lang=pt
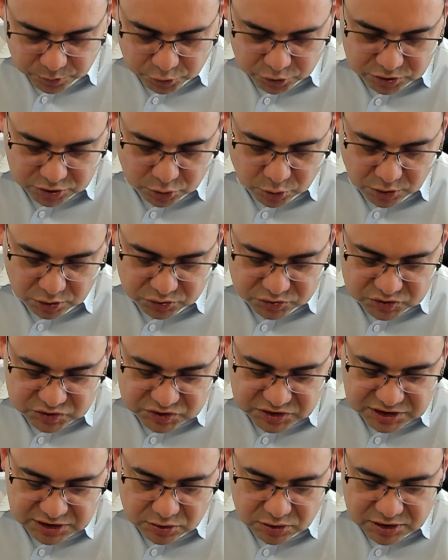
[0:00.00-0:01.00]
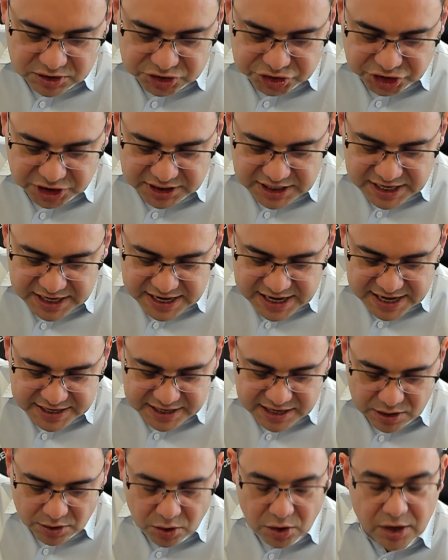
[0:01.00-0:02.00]
porque o auxílio lhe chegará
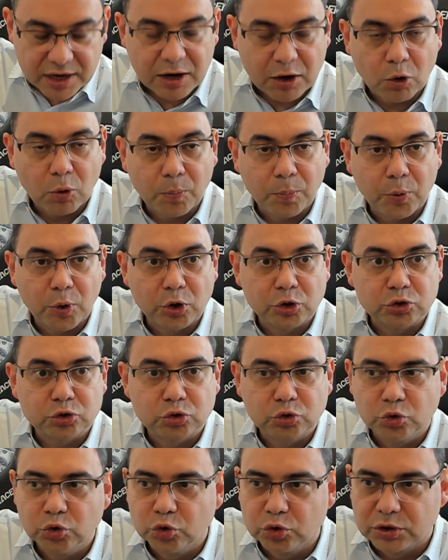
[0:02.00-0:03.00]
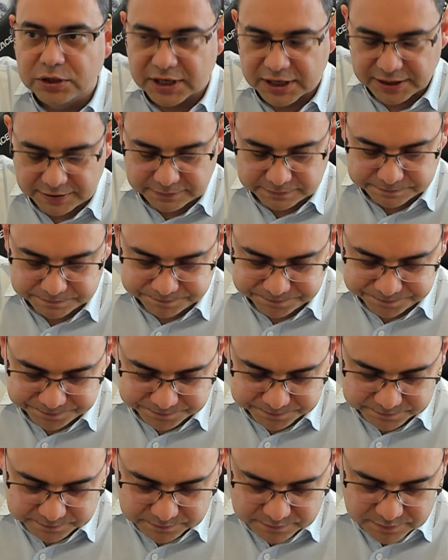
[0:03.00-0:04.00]
na hora oportuna.
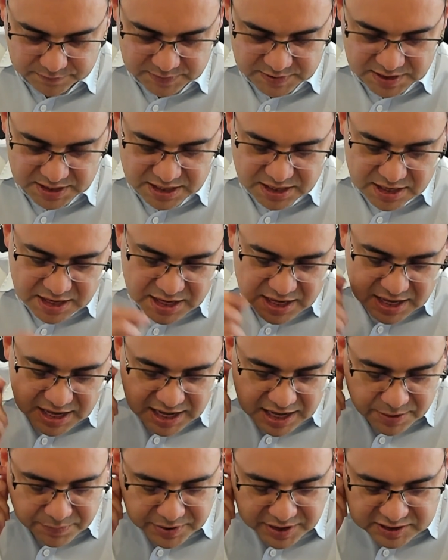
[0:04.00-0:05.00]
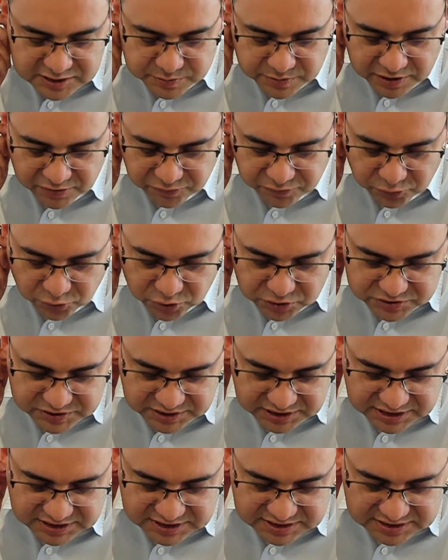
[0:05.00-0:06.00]
A mesma força
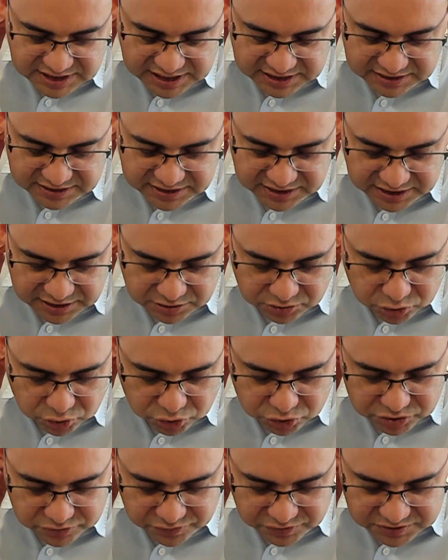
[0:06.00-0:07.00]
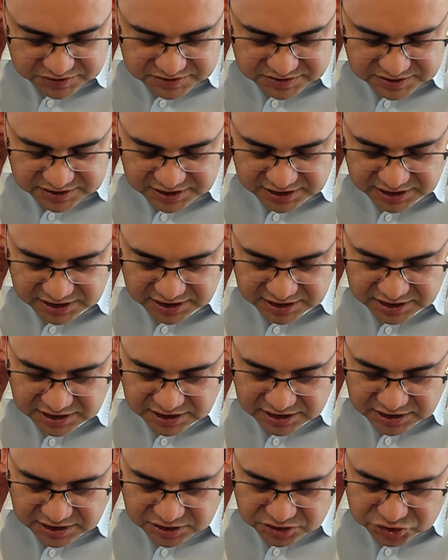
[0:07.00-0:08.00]
que está dentro de você
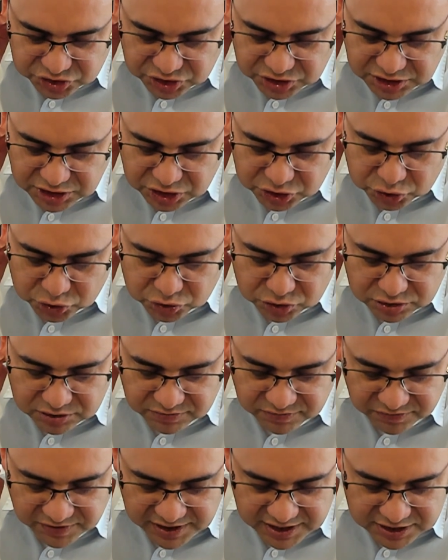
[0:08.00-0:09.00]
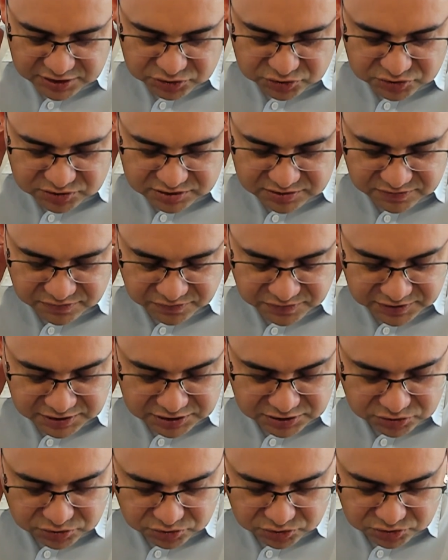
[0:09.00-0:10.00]
dirige os universos
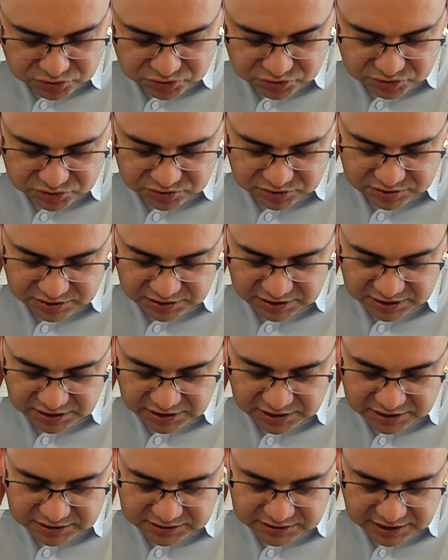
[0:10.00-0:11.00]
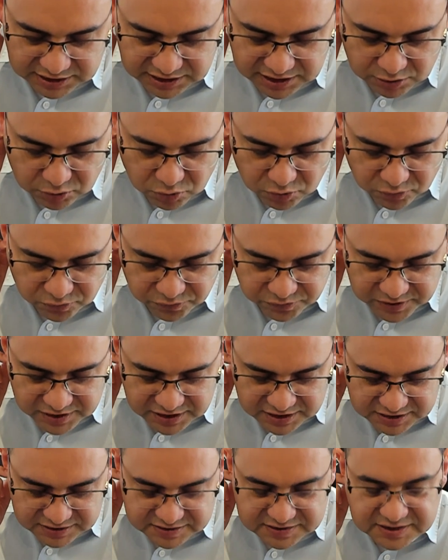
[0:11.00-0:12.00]
infinitos. Tenha
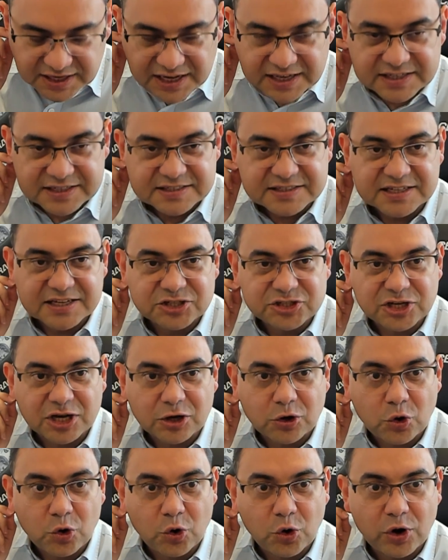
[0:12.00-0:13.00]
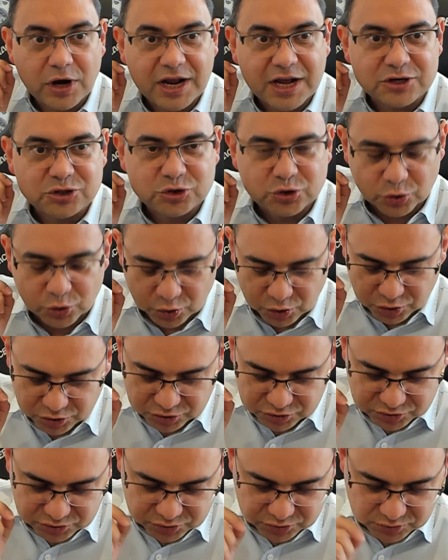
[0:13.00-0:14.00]
confiança e seja
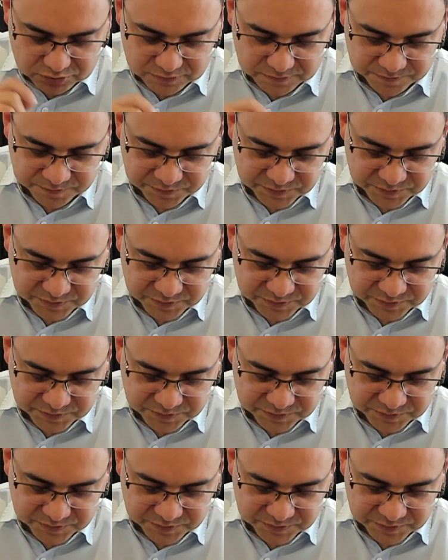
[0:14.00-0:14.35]
corajoso.